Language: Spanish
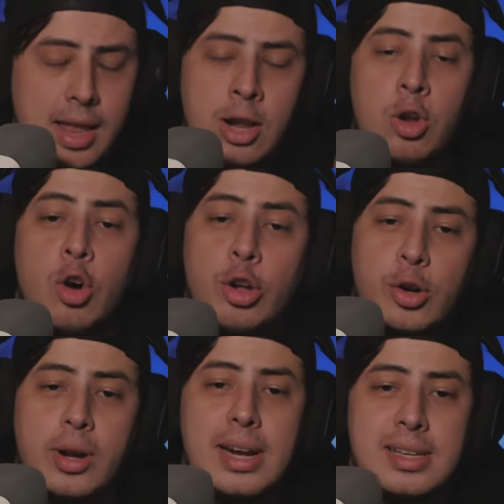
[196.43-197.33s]
Lo
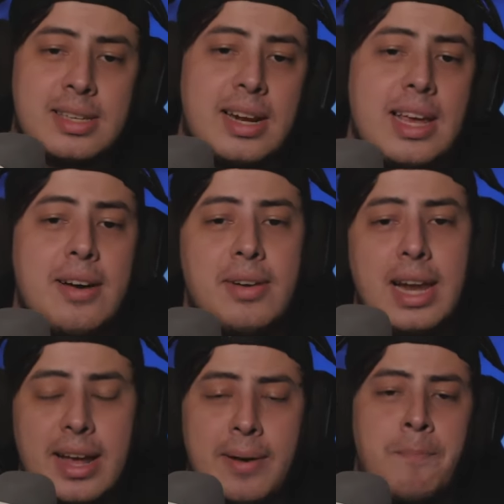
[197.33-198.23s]
otro que les quería
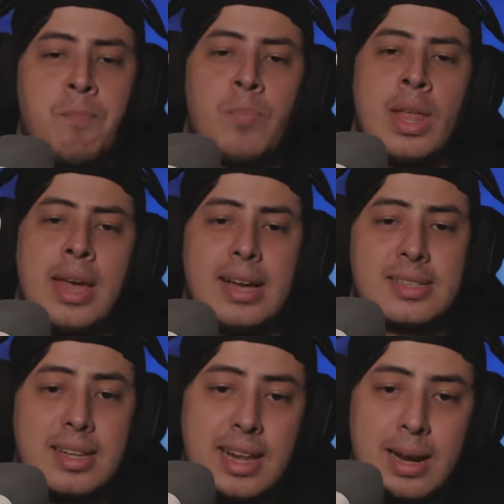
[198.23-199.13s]
hablar es
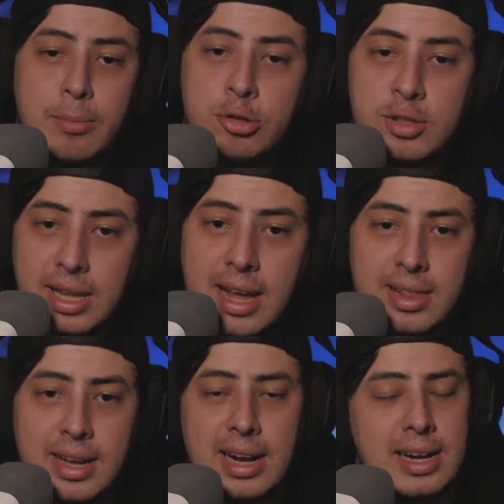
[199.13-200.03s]
que tenemos
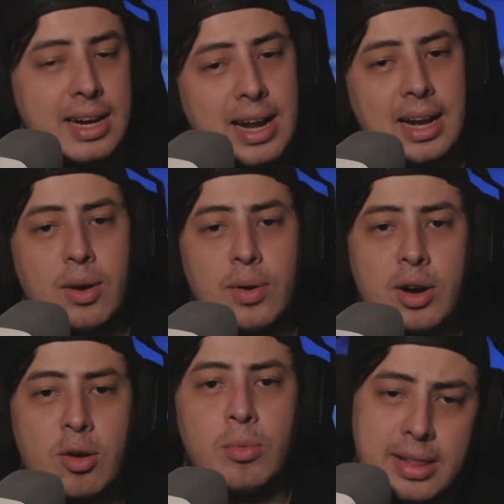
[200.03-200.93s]
tienda en el canal. Ahora
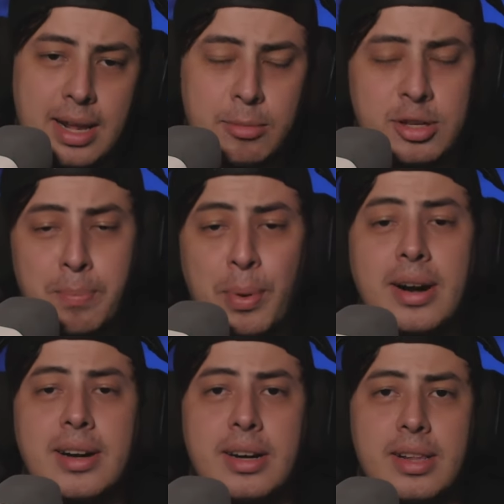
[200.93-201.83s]
como tenemos el
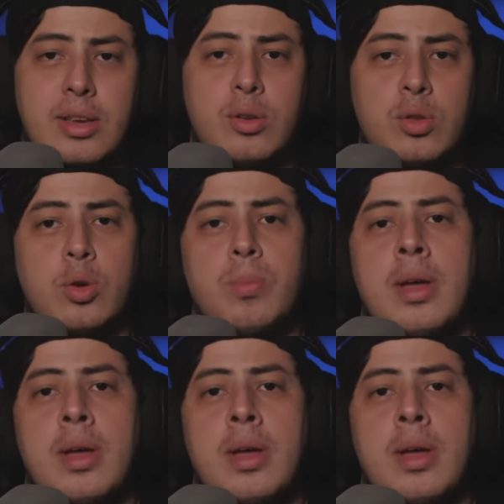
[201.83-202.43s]
partner de YouTube,